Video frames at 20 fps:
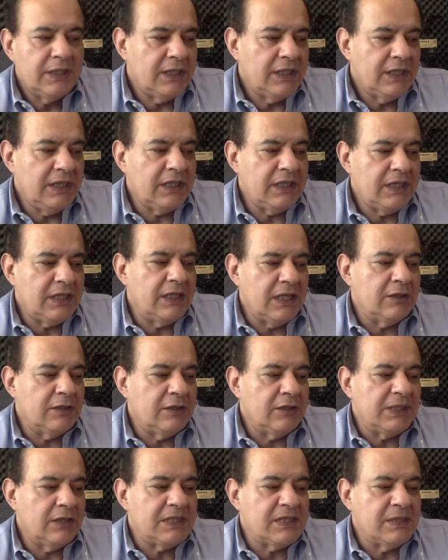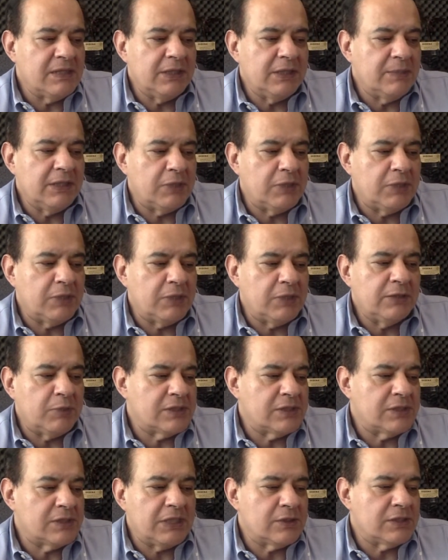y teniendo pensamientos
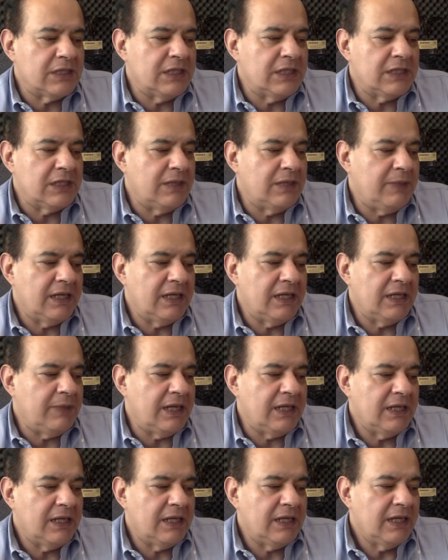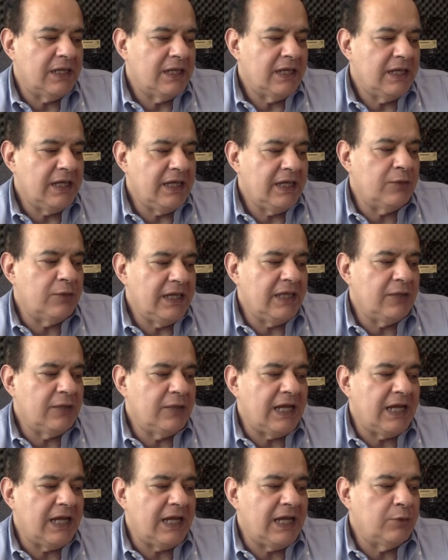puestos en el bien y en
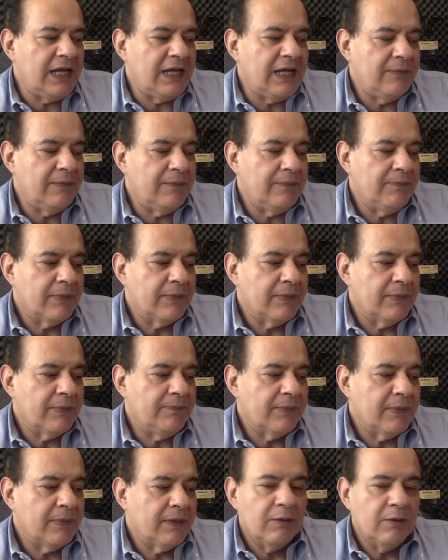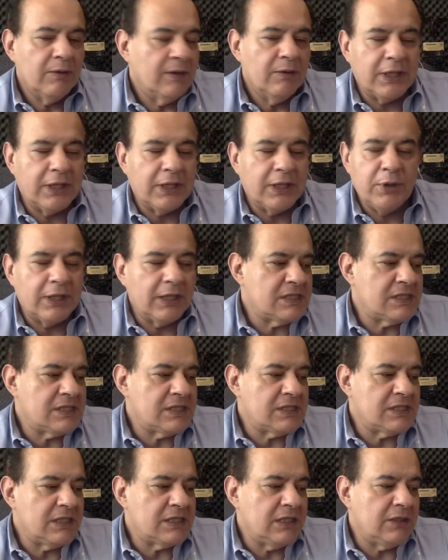tu ideal. Porque tu
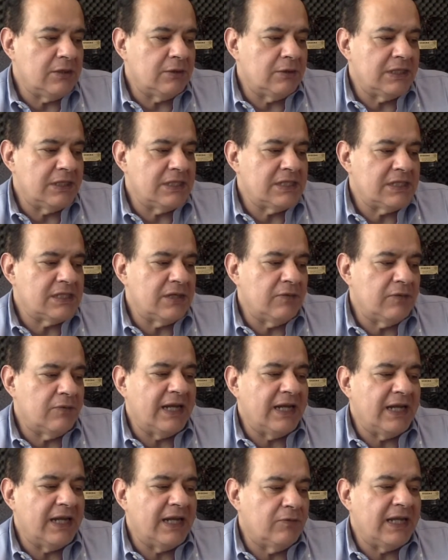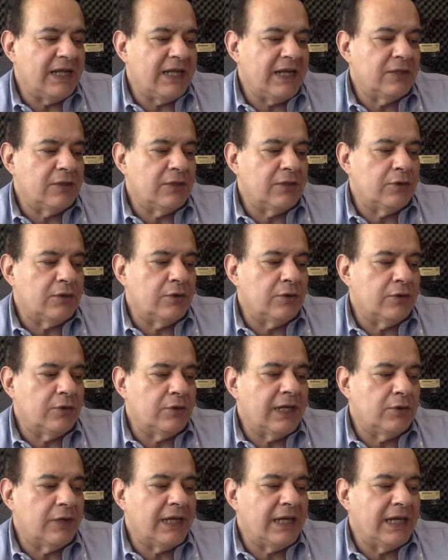destino es triunfar en todo
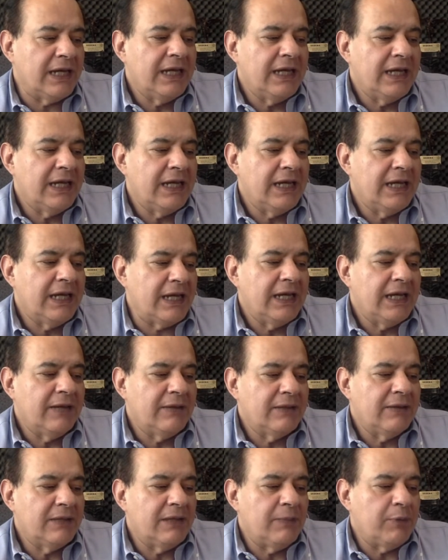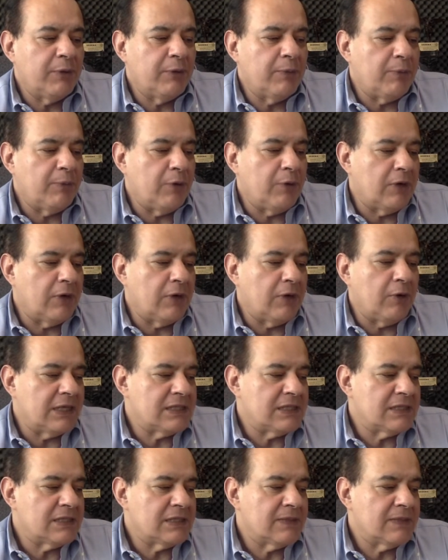lo que te propongas.